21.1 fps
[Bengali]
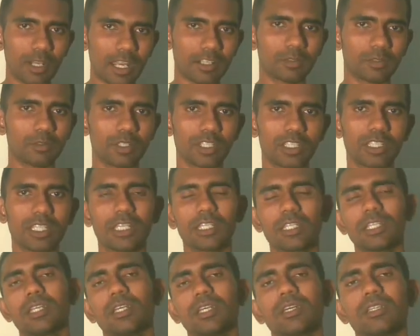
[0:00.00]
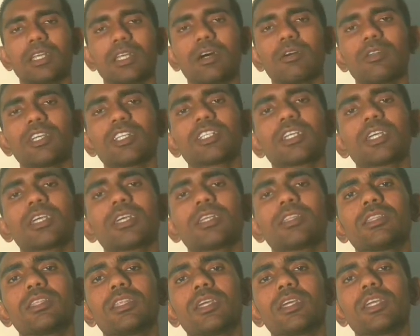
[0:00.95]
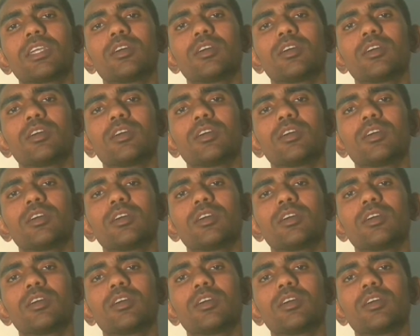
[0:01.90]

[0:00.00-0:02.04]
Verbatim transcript: দেন তাহলে সেক্ষেত্রে কি হবে